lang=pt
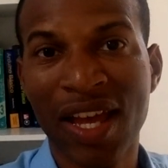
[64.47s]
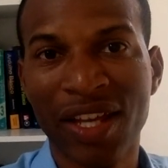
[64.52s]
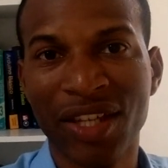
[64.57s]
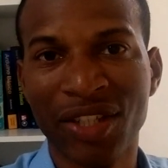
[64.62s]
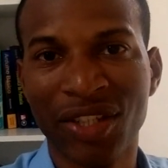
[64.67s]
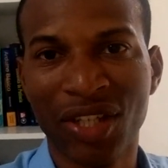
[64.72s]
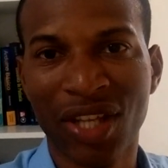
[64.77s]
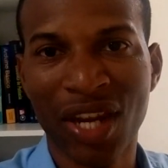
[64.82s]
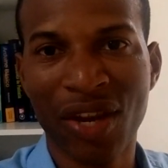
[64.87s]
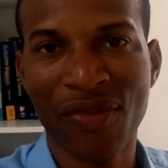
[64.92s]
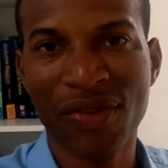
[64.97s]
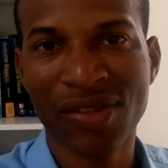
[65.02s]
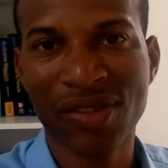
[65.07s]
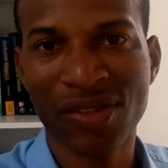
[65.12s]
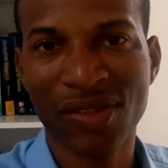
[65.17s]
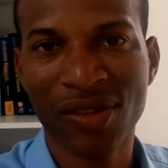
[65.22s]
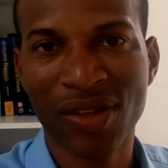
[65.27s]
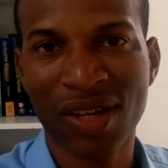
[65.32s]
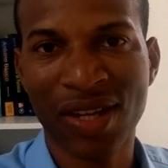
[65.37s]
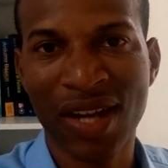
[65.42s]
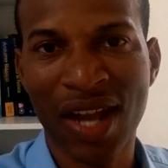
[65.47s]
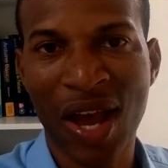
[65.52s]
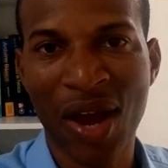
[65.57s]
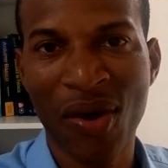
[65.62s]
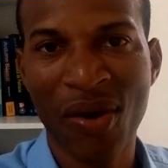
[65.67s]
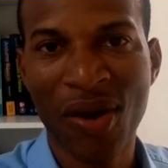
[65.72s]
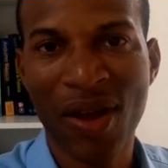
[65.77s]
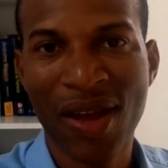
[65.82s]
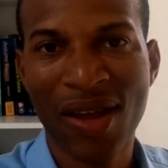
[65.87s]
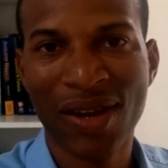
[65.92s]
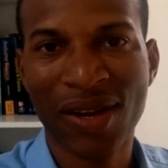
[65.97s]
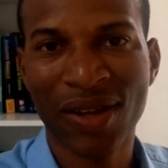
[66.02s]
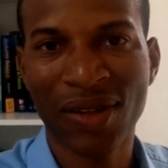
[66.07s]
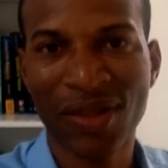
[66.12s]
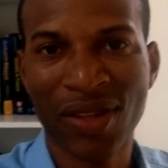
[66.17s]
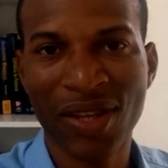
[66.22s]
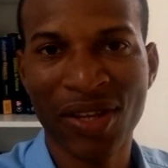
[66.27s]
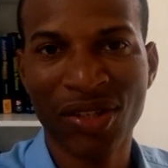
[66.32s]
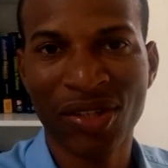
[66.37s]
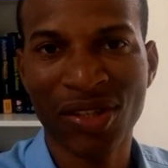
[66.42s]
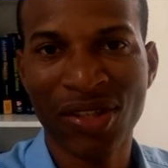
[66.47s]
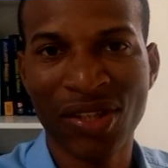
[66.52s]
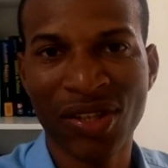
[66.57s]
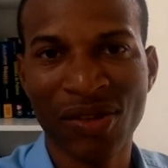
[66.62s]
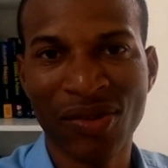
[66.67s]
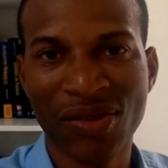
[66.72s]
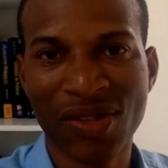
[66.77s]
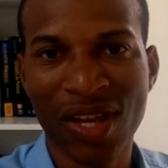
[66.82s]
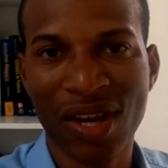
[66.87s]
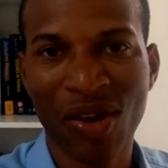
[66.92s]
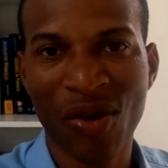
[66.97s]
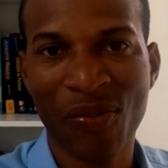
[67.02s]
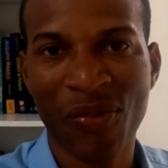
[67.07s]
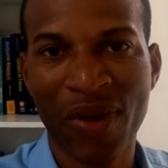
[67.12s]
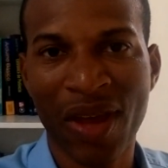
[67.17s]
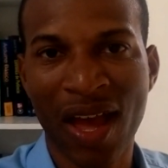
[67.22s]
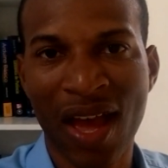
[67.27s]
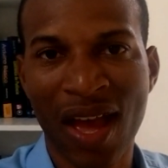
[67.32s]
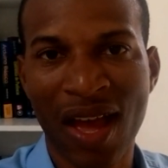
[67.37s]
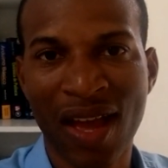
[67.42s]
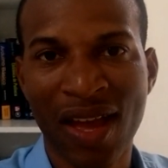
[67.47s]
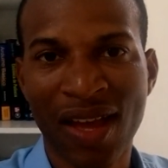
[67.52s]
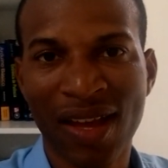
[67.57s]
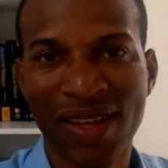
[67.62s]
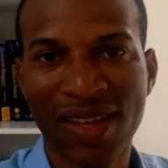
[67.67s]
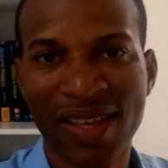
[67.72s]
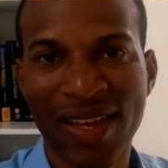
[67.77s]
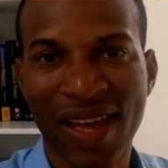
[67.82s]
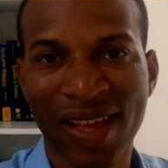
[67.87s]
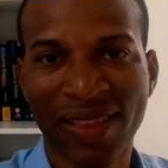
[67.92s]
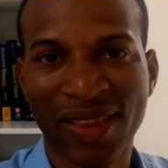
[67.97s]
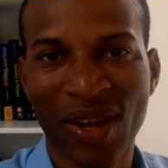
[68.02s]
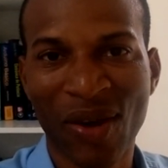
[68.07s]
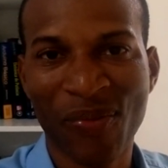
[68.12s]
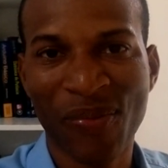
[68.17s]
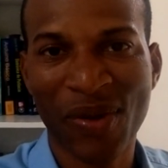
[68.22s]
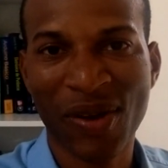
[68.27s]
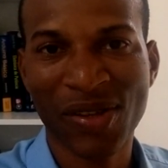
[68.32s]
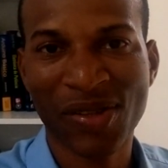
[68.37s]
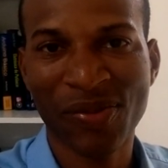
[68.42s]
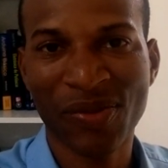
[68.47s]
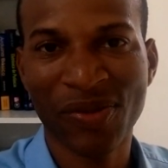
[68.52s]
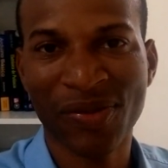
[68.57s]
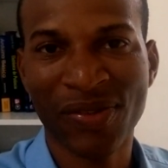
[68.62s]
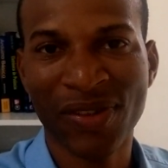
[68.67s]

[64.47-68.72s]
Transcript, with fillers: inscreva-se no canal, não deixe de nos acompanhar e até o próximo